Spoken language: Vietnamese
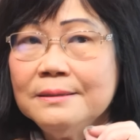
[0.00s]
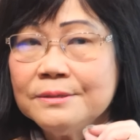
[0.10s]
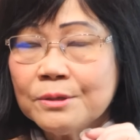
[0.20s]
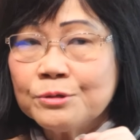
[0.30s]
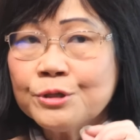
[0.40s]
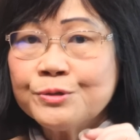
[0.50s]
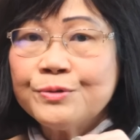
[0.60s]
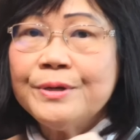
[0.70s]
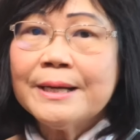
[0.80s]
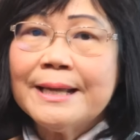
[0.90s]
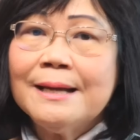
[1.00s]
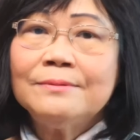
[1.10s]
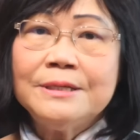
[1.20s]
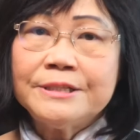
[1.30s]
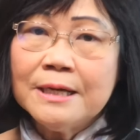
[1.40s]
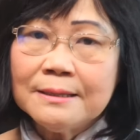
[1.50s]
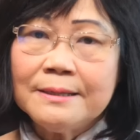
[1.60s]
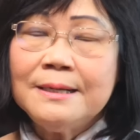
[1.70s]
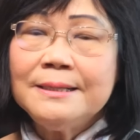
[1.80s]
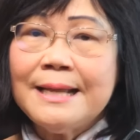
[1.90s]
social security account thì rất
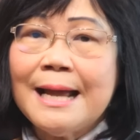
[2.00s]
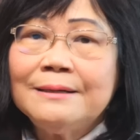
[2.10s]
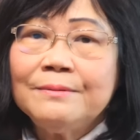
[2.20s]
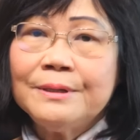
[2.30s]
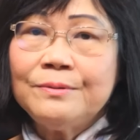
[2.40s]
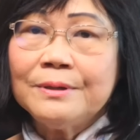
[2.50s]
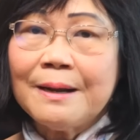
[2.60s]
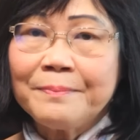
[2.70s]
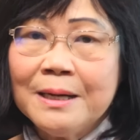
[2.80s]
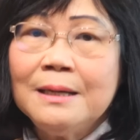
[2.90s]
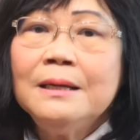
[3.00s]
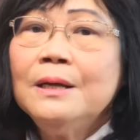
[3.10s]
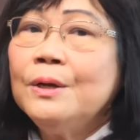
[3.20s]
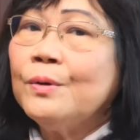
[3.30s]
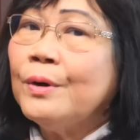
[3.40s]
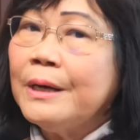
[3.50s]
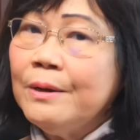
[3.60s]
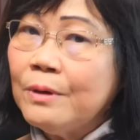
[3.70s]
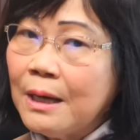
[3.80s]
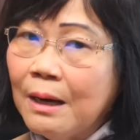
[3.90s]
là đơn giản trong cái chuyện nạp đơn còn
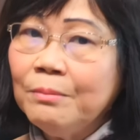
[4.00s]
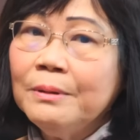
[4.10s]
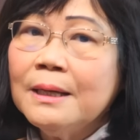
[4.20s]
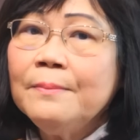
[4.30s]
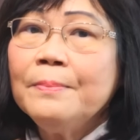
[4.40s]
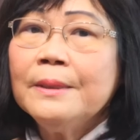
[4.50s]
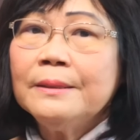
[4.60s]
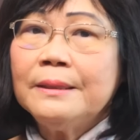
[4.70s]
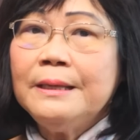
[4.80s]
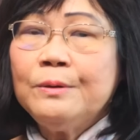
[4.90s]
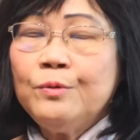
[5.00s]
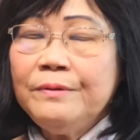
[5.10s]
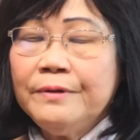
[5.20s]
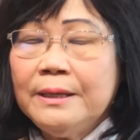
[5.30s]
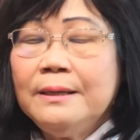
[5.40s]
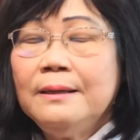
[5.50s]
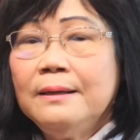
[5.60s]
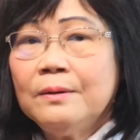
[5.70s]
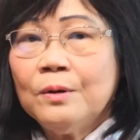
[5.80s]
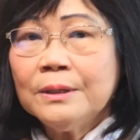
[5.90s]
nếu không đó thì quý vị
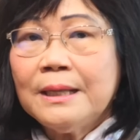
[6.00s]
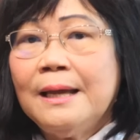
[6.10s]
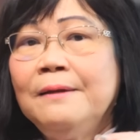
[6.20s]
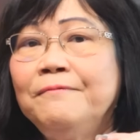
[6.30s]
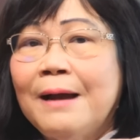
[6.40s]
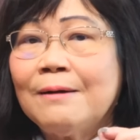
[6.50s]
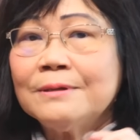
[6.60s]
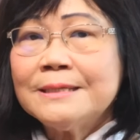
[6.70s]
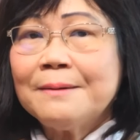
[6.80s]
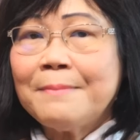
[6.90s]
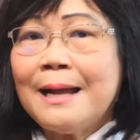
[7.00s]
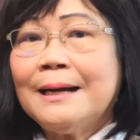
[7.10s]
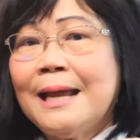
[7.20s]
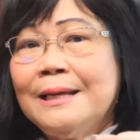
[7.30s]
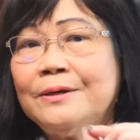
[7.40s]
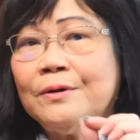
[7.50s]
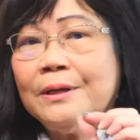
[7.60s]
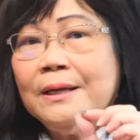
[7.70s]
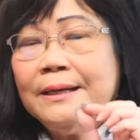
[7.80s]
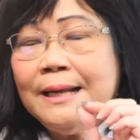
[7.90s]
có thể vào cái trang mạng này rồi
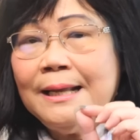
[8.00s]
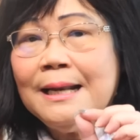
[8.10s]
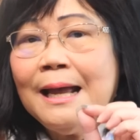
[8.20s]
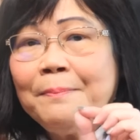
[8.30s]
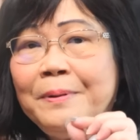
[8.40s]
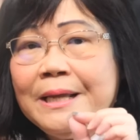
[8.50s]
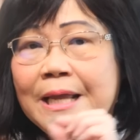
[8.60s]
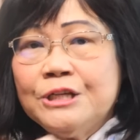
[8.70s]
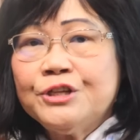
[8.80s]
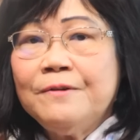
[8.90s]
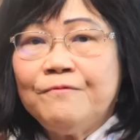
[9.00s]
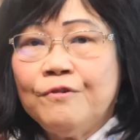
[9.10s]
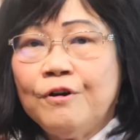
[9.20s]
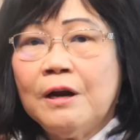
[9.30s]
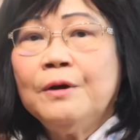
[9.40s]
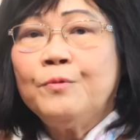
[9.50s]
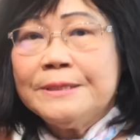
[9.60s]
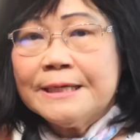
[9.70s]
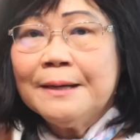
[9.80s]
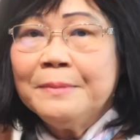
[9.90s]
để là application for
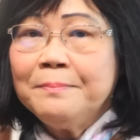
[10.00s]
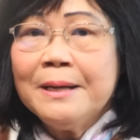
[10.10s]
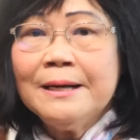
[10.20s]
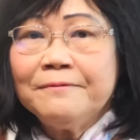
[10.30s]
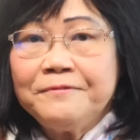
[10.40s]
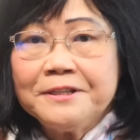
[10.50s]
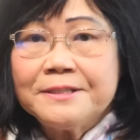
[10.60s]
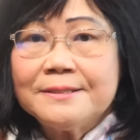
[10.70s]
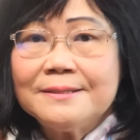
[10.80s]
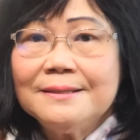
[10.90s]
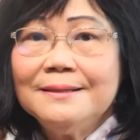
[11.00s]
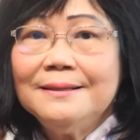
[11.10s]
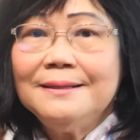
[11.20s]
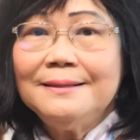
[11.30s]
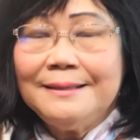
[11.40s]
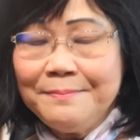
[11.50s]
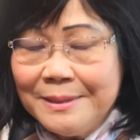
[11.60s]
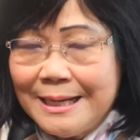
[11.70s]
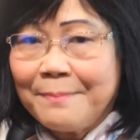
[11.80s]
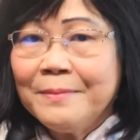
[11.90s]
retirement benefits ừ. thì
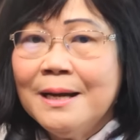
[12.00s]
mình nạp